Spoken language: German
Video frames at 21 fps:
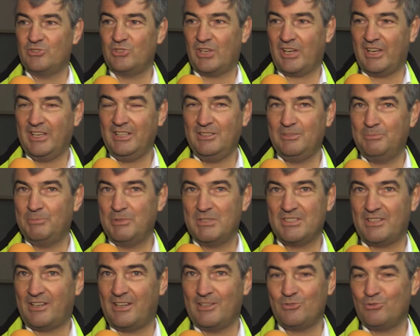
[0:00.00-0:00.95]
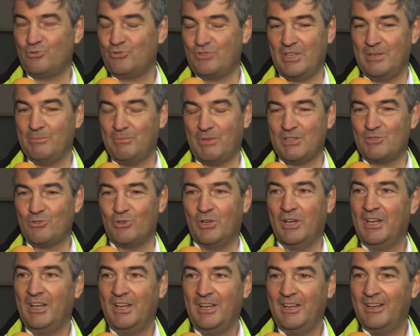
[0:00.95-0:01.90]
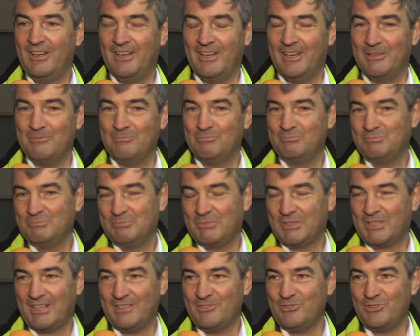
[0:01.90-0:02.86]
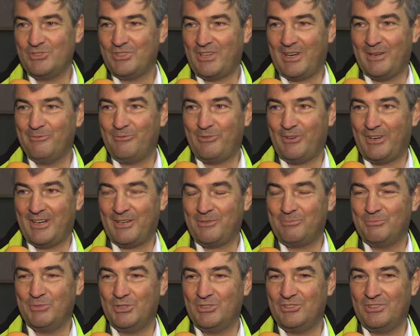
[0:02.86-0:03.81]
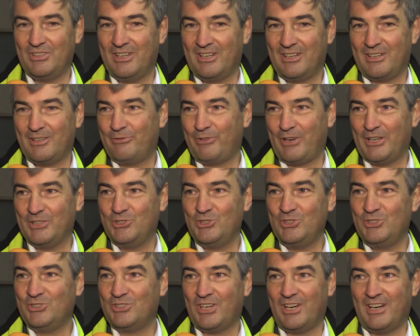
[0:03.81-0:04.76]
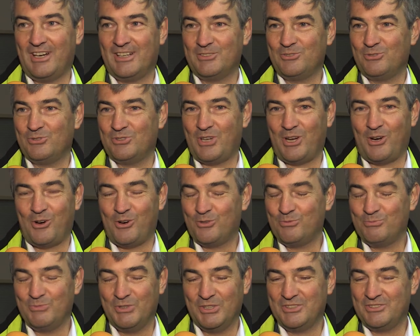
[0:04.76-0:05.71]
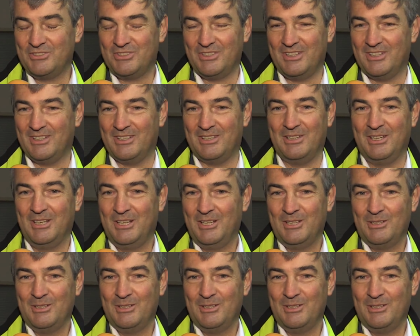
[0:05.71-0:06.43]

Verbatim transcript: Direktbezahlsystem. Also ähm, man kann sich einfach mit RFID-Card oder auch mit, äh,